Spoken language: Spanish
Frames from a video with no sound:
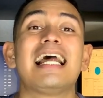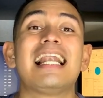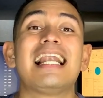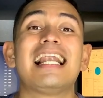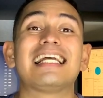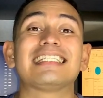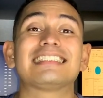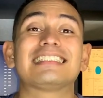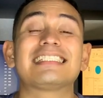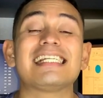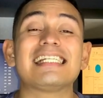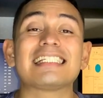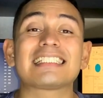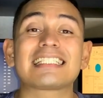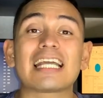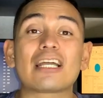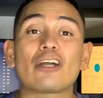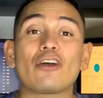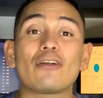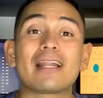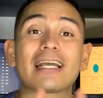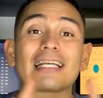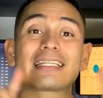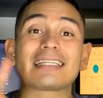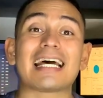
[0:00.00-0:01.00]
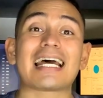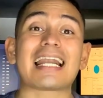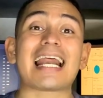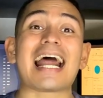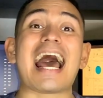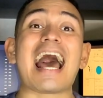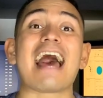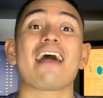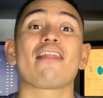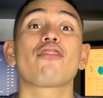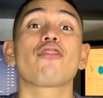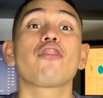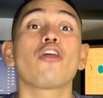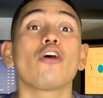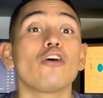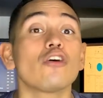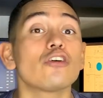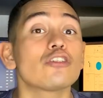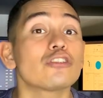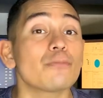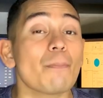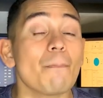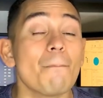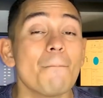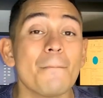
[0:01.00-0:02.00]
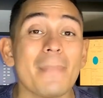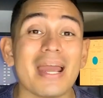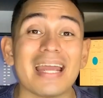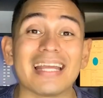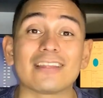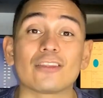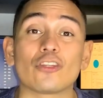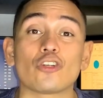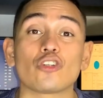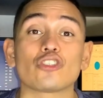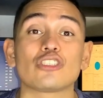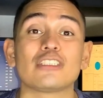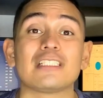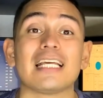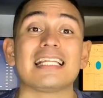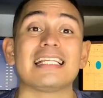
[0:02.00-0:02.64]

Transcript: las tienes que conectar a 2 metros